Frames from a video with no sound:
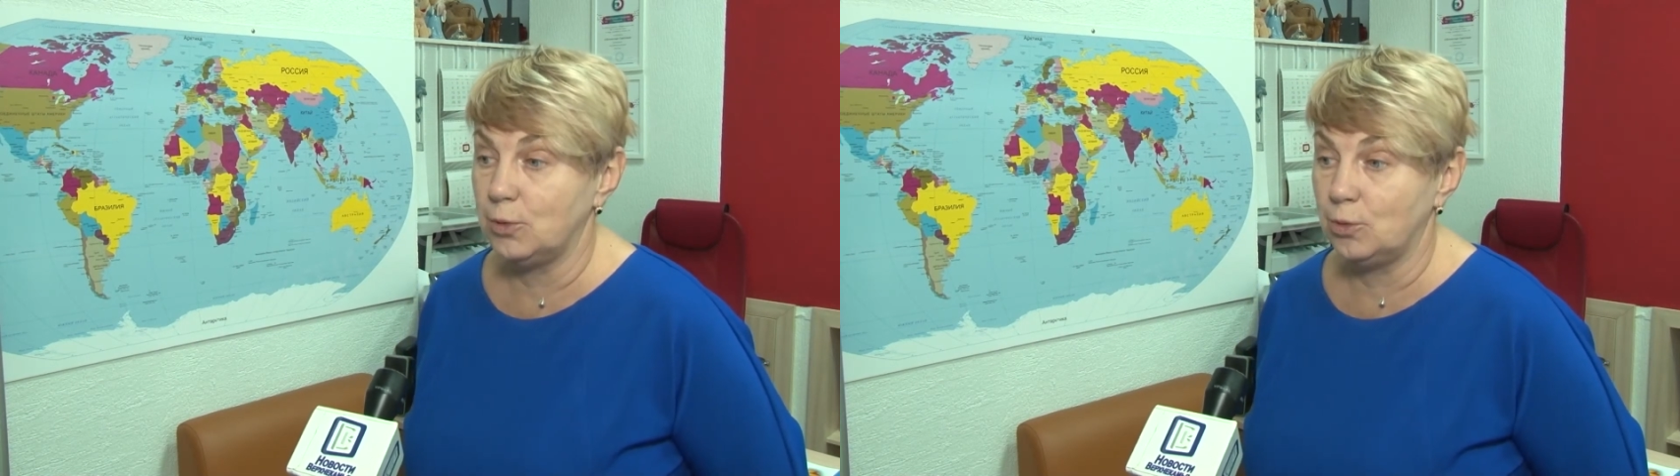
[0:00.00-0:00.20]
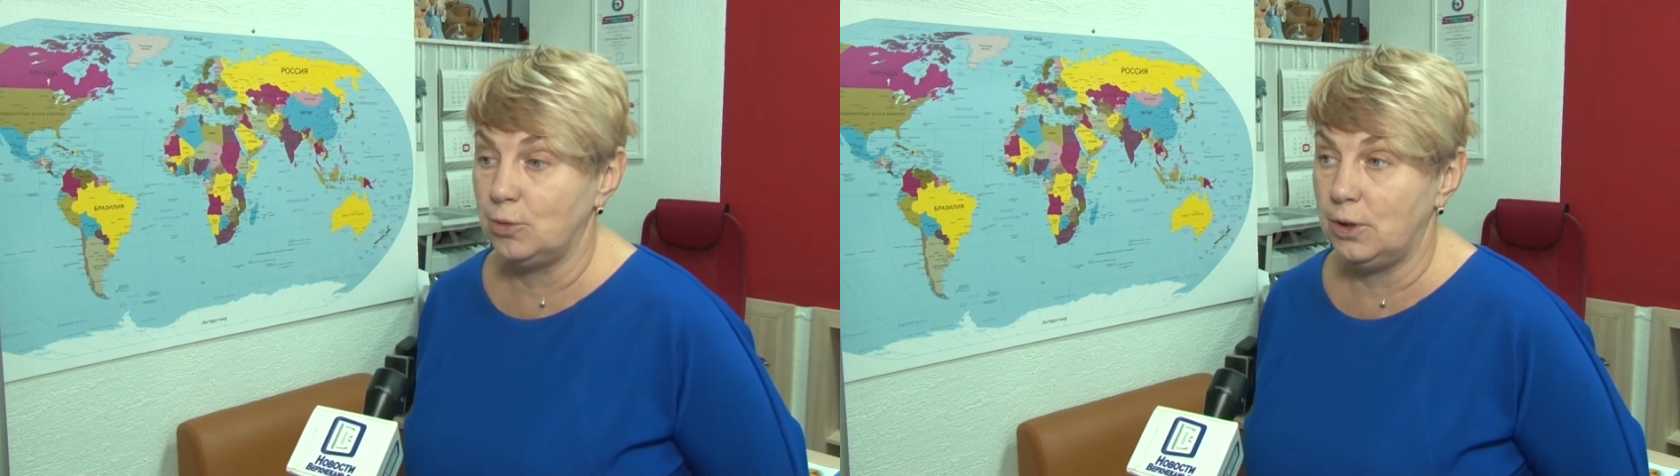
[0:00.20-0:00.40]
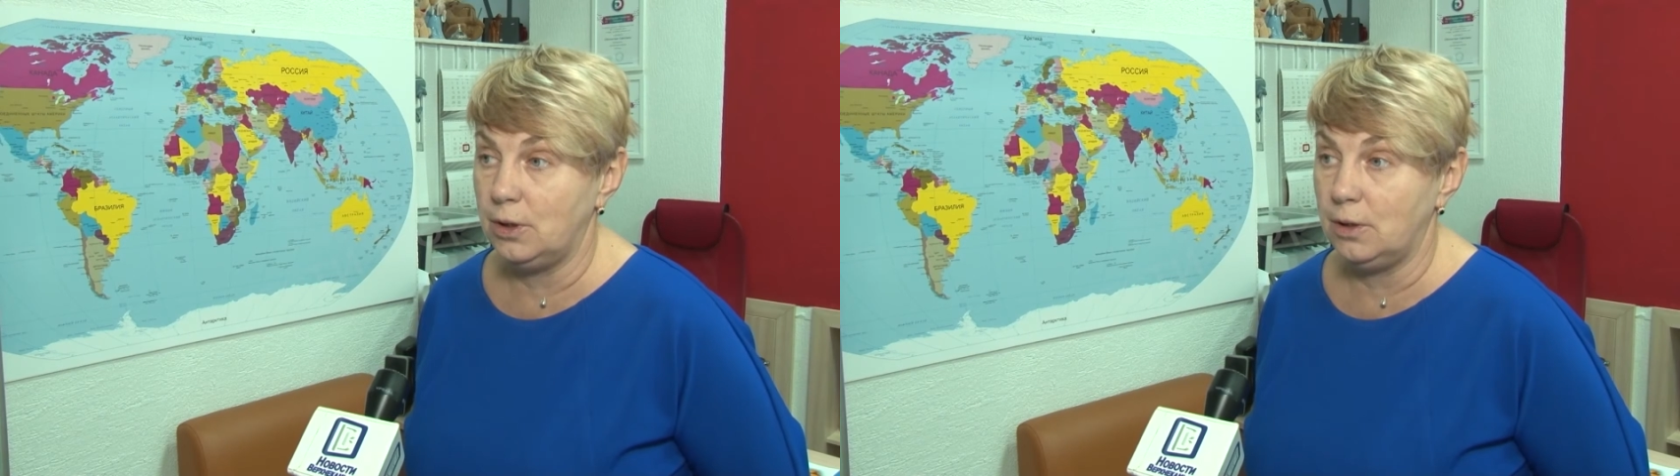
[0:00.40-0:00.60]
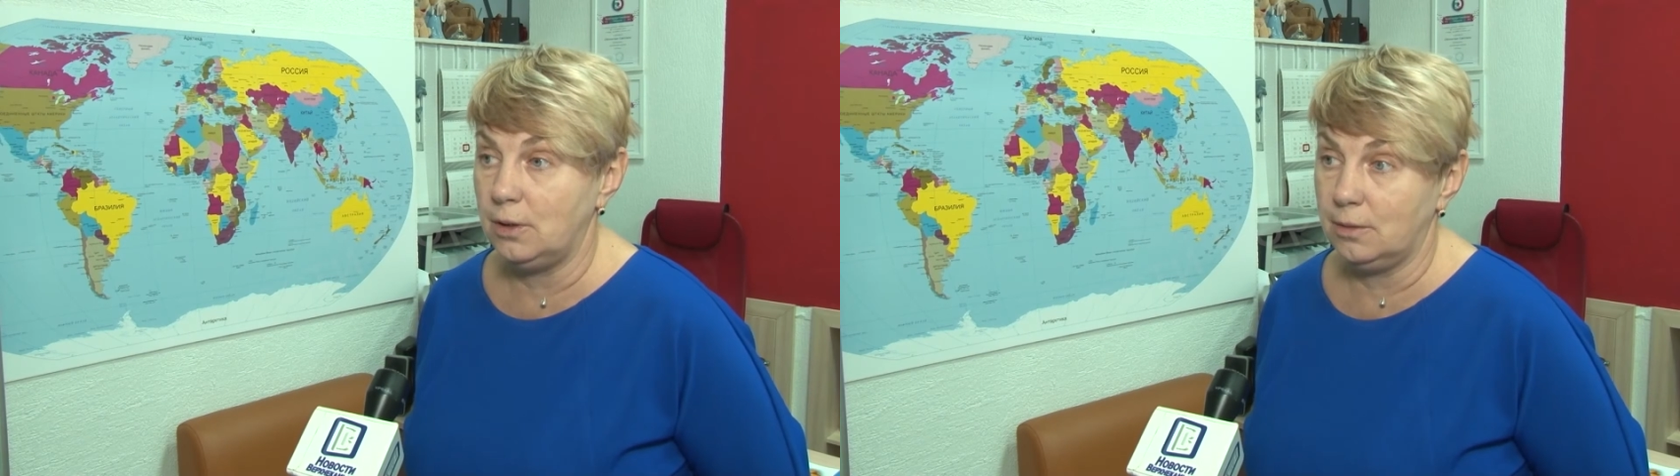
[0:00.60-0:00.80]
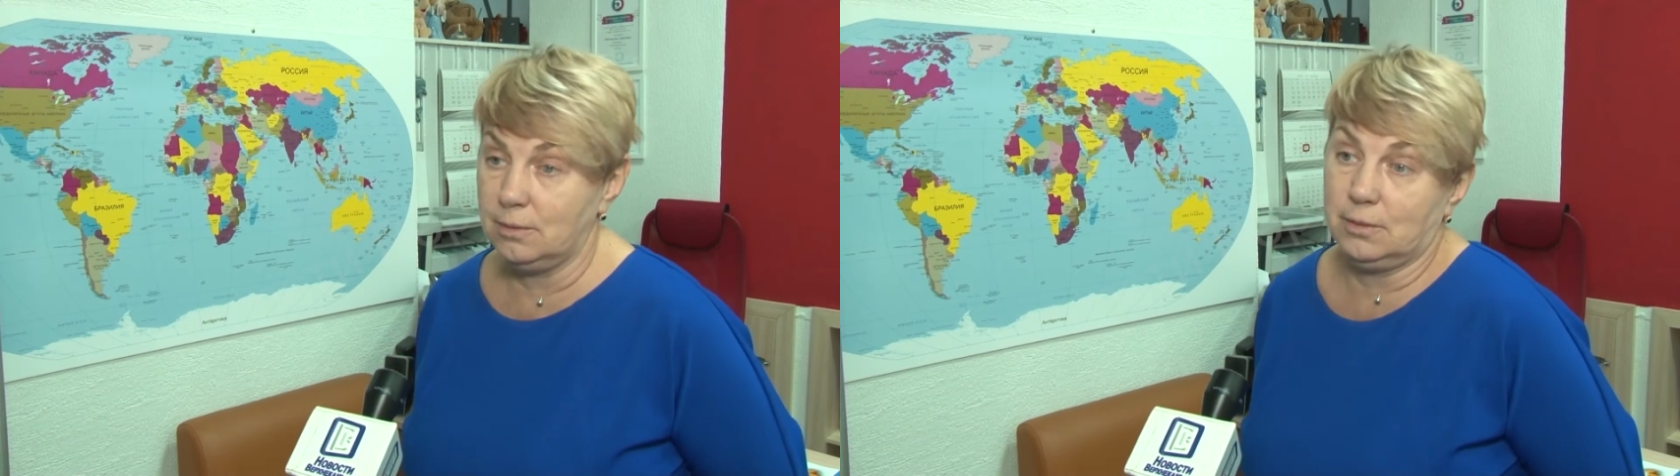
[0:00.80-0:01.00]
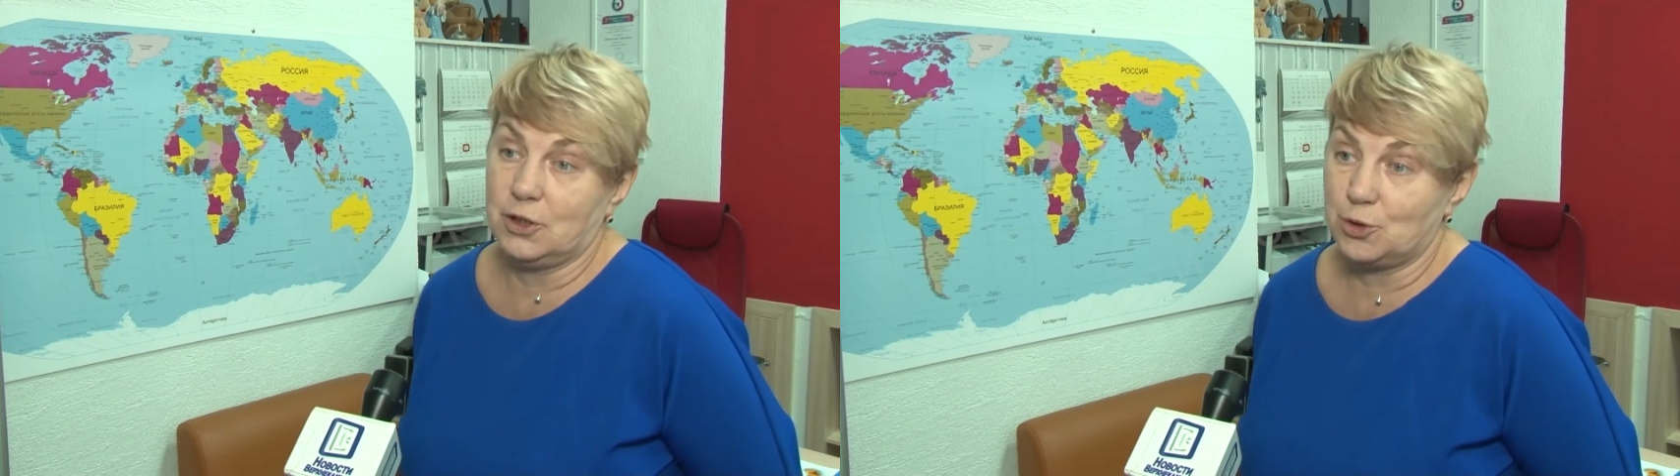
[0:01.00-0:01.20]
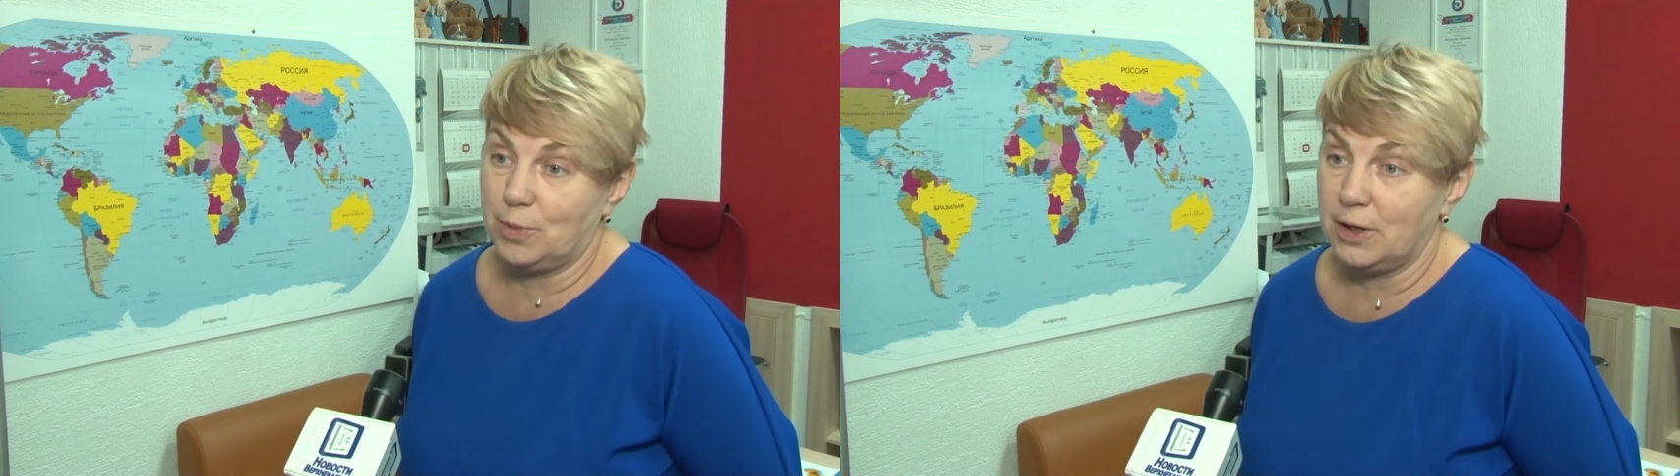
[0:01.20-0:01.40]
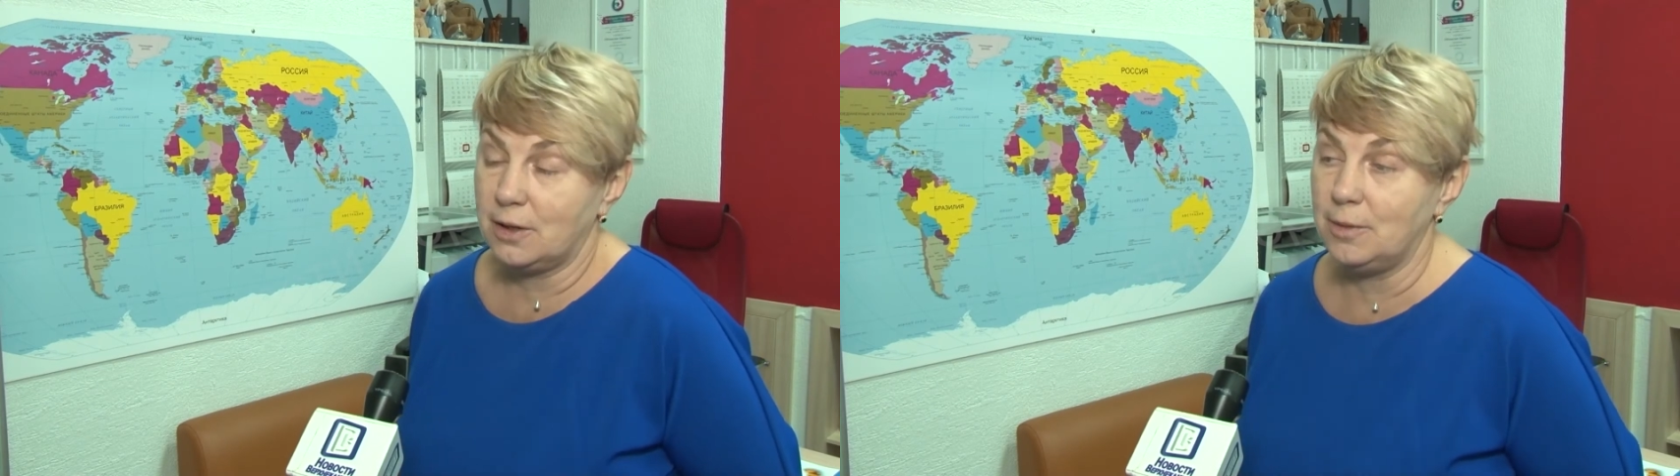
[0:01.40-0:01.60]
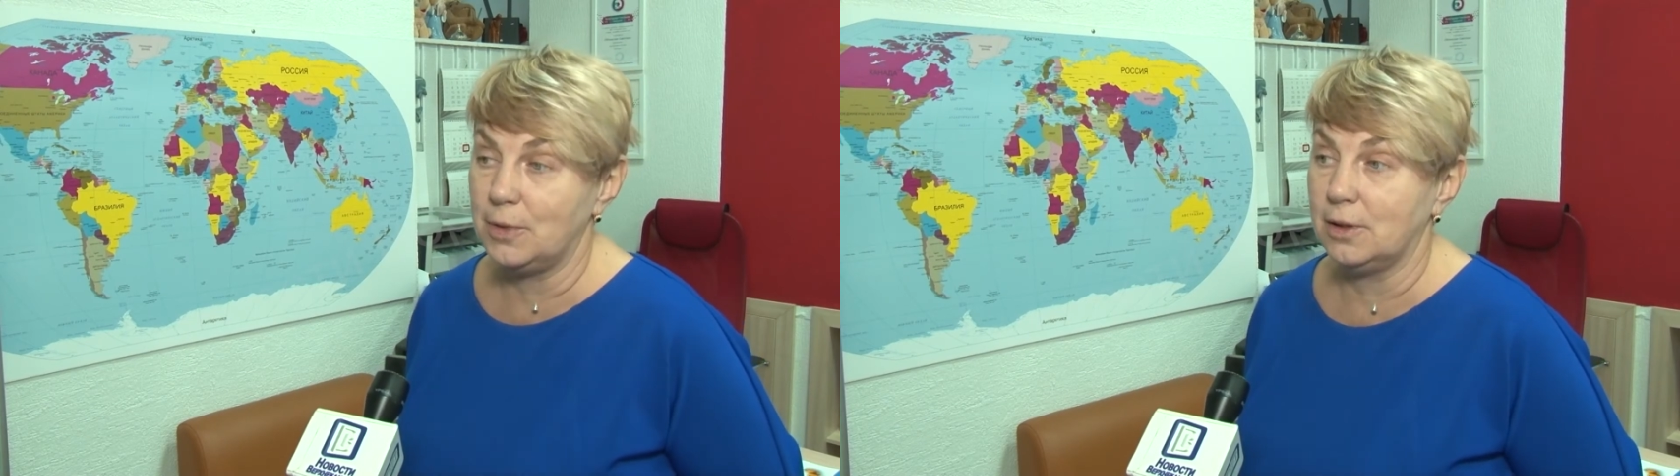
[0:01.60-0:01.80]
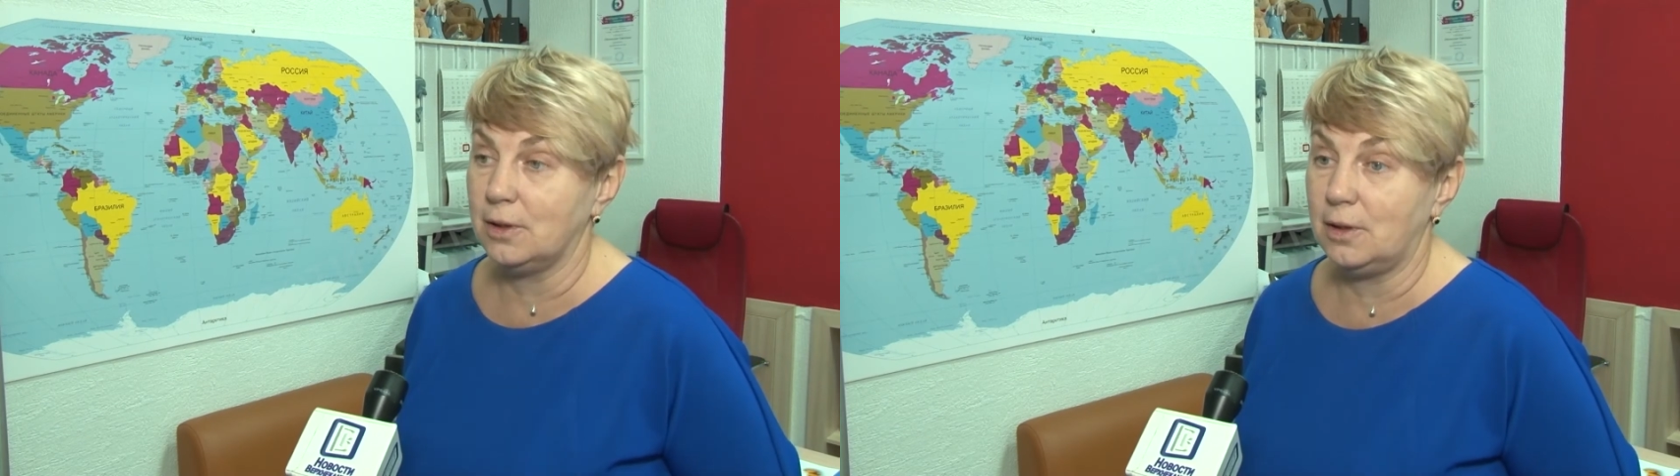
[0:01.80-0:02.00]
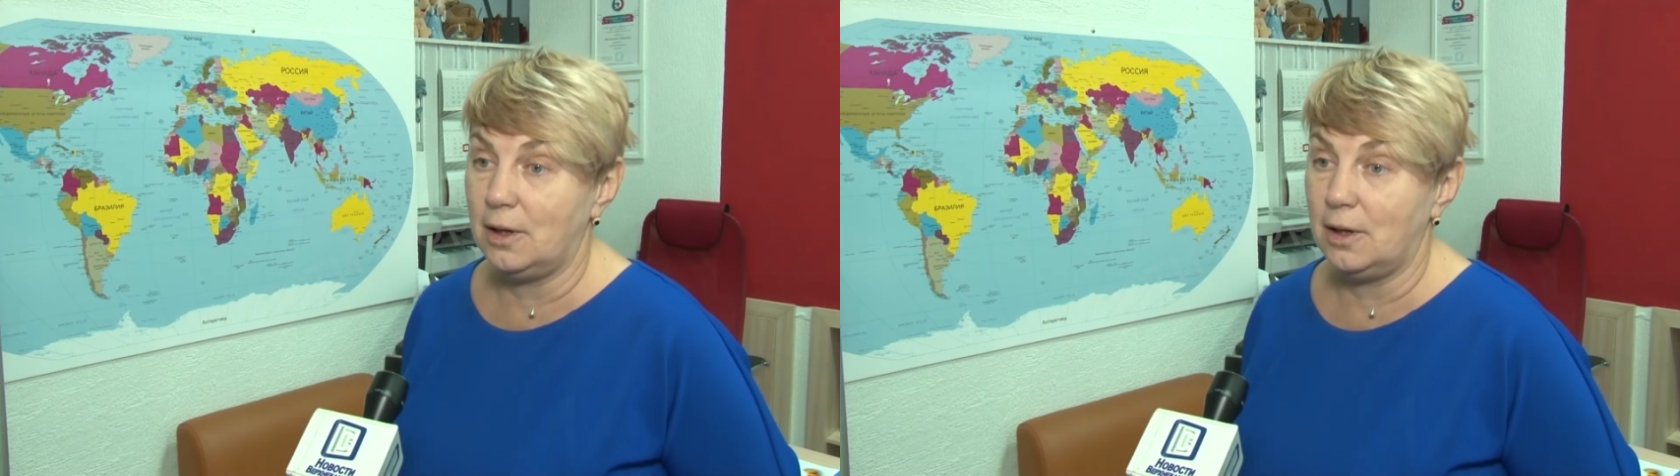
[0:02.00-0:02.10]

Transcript: но и кэшбэк именно